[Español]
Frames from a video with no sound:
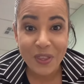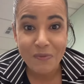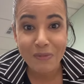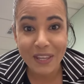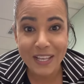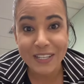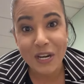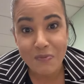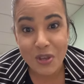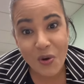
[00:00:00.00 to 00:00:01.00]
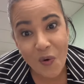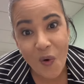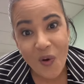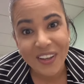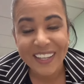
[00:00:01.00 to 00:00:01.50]
me des
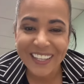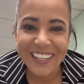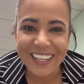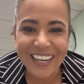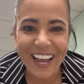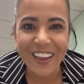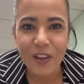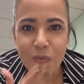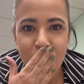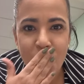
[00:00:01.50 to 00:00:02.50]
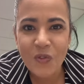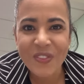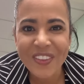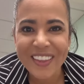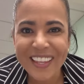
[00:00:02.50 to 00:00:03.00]
review y Ay, de cinco,
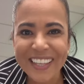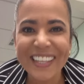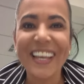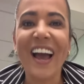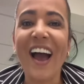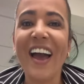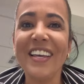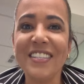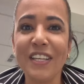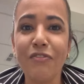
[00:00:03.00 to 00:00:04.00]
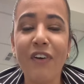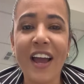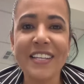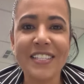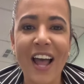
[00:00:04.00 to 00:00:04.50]
star. Ay, sí,
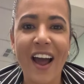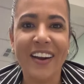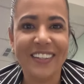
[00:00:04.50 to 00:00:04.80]
five star.